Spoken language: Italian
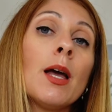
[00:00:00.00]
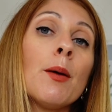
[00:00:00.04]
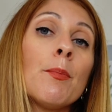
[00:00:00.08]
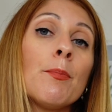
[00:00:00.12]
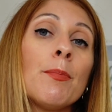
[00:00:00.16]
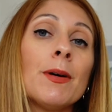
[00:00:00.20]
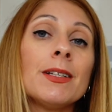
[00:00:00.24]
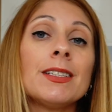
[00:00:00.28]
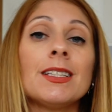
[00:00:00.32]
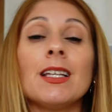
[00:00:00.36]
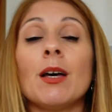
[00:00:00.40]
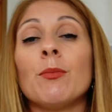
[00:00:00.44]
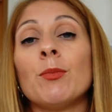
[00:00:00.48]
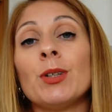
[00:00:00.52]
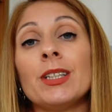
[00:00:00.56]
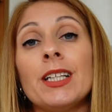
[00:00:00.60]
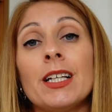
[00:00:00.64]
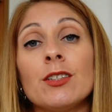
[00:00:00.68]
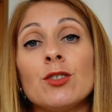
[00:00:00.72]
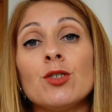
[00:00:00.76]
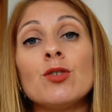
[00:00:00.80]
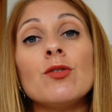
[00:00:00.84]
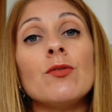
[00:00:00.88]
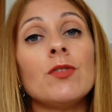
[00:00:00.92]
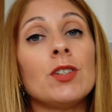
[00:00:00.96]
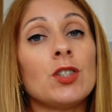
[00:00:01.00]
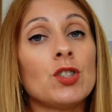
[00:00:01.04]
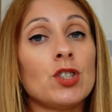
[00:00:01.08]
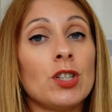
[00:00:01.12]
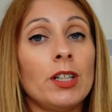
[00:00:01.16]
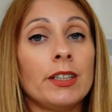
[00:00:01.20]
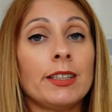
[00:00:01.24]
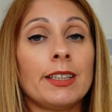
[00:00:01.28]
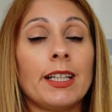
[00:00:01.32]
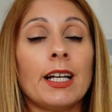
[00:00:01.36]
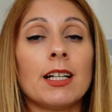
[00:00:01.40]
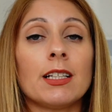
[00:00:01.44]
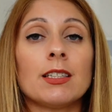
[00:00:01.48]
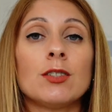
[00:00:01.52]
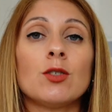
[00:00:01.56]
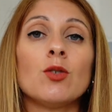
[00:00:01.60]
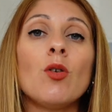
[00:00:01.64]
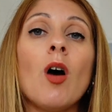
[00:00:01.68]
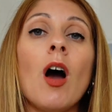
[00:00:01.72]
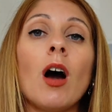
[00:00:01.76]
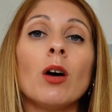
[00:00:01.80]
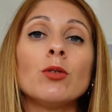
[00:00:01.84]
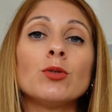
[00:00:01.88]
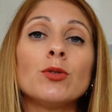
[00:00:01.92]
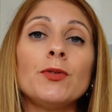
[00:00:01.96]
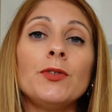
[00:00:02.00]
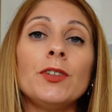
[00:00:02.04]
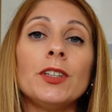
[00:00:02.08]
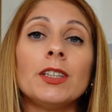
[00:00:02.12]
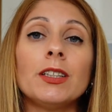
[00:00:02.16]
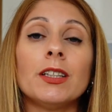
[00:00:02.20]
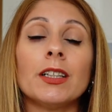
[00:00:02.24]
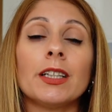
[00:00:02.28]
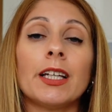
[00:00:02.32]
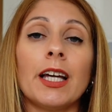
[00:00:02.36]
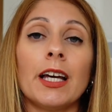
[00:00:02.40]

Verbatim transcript: Passiamo adesso invece al terzo outfit